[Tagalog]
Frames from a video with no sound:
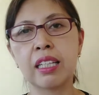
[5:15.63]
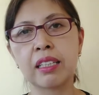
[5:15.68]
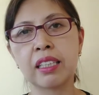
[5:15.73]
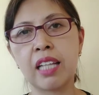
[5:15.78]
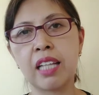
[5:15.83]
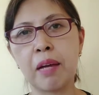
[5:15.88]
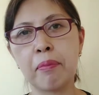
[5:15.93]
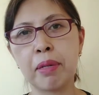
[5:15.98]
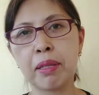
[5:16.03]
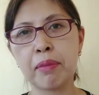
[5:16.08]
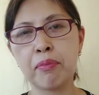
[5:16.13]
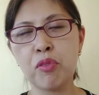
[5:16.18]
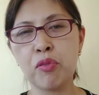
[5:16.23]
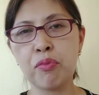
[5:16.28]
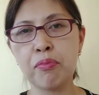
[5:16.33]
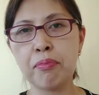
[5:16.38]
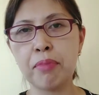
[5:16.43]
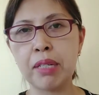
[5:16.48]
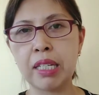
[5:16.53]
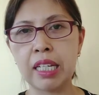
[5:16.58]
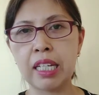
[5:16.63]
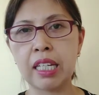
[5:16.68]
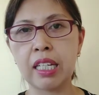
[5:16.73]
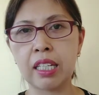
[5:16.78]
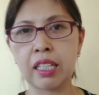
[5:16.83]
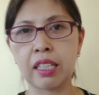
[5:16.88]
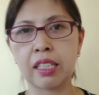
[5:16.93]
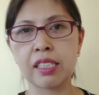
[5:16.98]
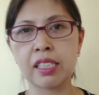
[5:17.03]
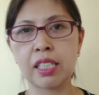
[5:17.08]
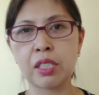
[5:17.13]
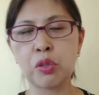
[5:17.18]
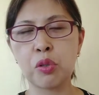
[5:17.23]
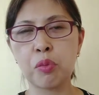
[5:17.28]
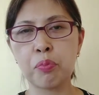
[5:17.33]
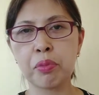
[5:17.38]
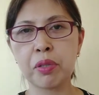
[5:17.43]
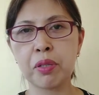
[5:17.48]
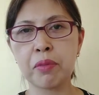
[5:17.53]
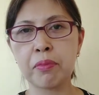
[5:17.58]
ng dapat mong bilhin sa
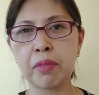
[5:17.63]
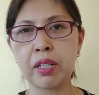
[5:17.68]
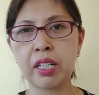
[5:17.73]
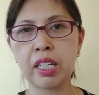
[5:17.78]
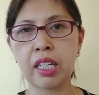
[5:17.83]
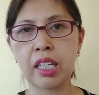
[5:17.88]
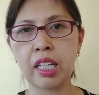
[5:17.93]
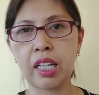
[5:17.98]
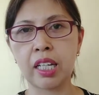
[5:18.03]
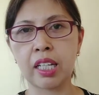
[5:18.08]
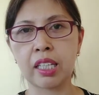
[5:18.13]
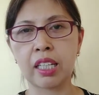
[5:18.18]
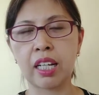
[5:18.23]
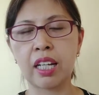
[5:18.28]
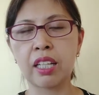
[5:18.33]
supermarket.